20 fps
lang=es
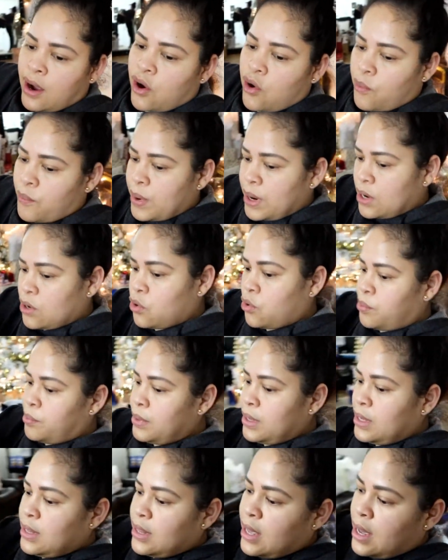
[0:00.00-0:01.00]
comprar
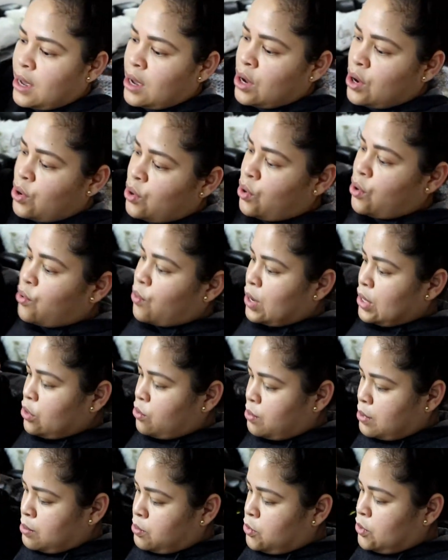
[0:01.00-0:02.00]
comida o
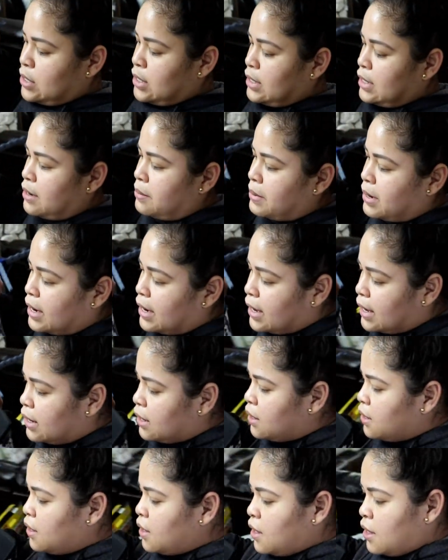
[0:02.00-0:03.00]
cuando vamos a trabajar
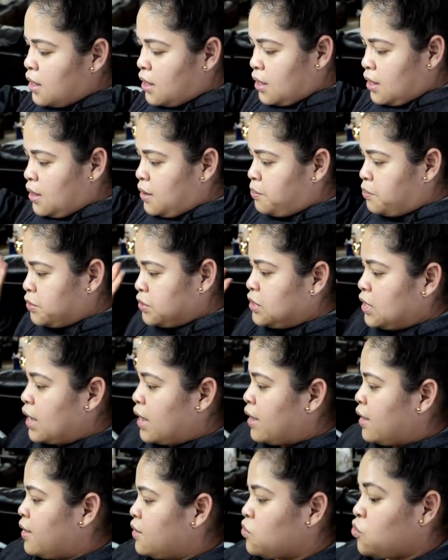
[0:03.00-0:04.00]
y pues
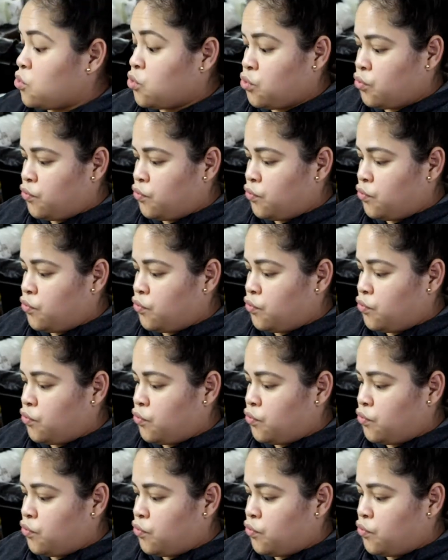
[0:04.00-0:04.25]
ya eso es